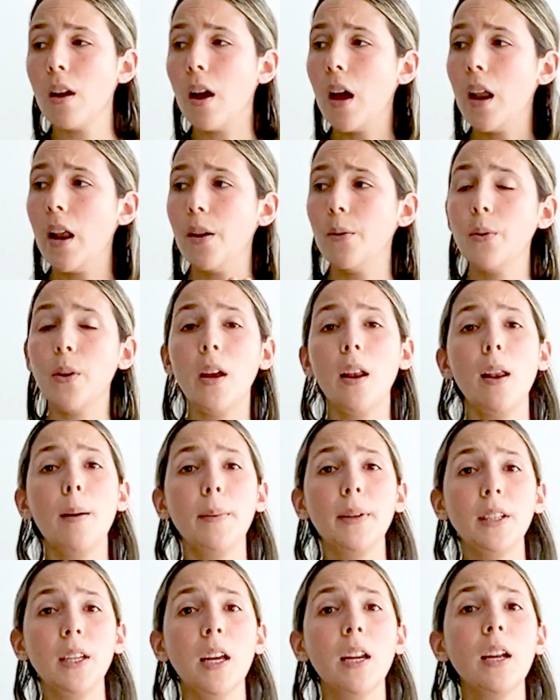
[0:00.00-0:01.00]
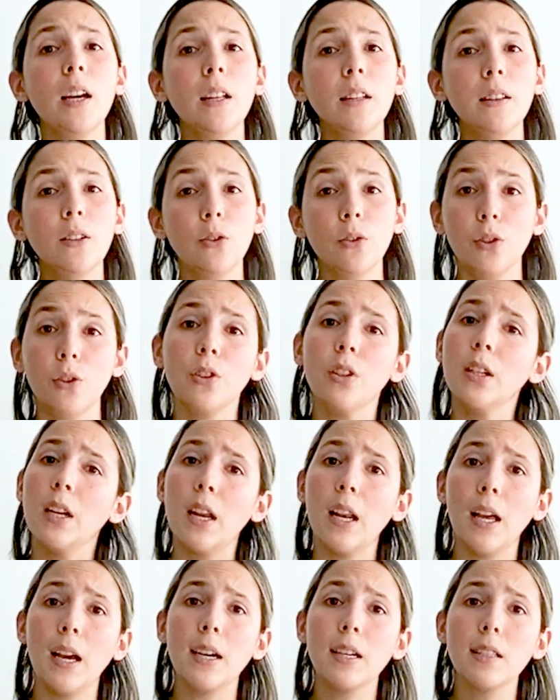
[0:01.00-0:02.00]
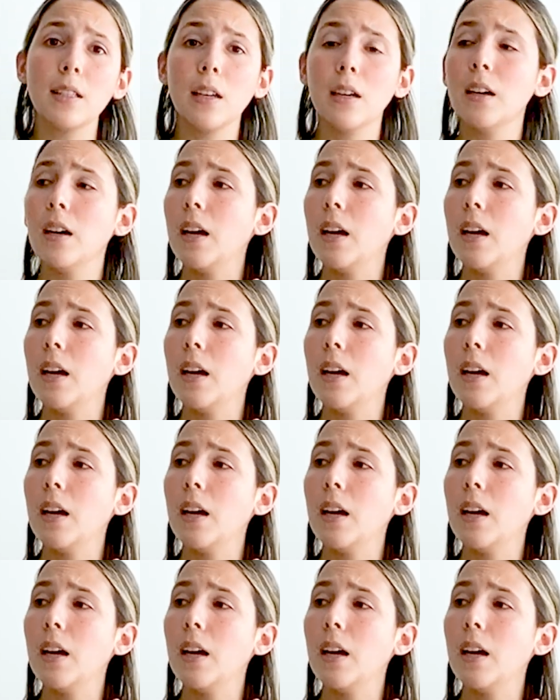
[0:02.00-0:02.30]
a las 9 de la mañana tengo que ordenar la casa,